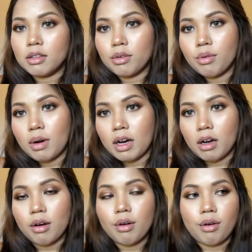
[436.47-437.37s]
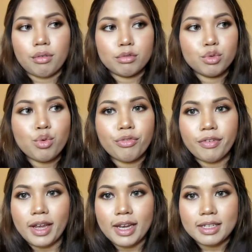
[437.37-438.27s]
ตัวของ Too
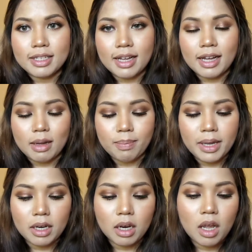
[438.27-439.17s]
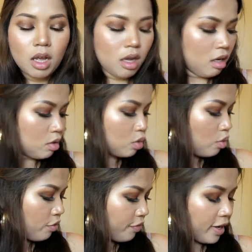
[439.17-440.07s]
Faced นะคะเป็น
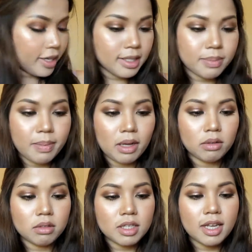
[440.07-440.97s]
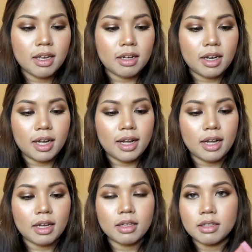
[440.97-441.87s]
Too Faced Melted นะคะ
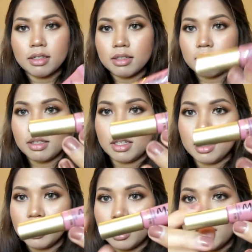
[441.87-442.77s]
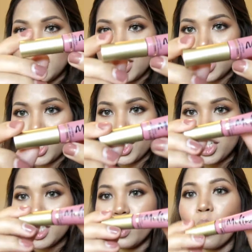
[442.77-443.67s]
สี
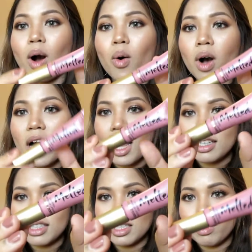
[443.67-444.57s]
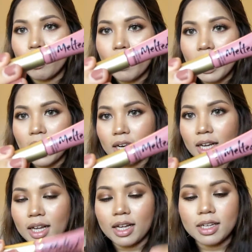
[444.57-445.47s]
ชีวาว่าชีวาว่านะ
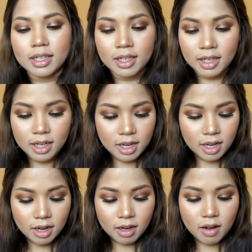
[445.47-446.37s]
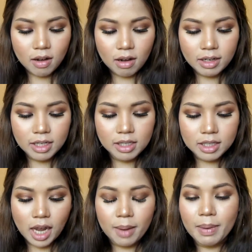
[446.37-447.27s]
คะ ก็อันนี้
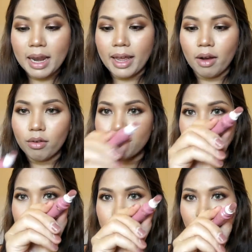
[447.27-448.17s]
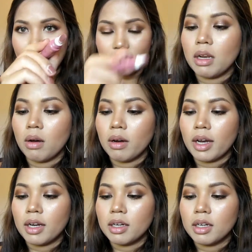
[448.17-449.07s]
ใช้ไปแล้ว นะลองกัน